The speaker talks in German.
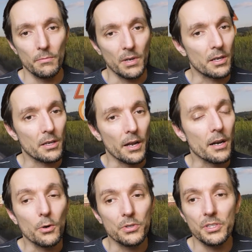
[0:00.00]
man kann
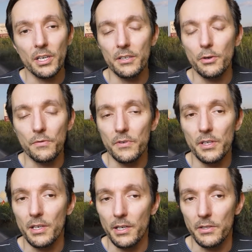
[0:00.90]
auch sich an eine
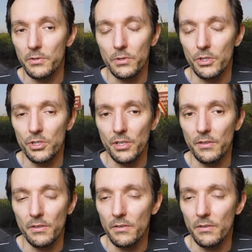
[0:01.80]
öffentliche Ladesäule stellen.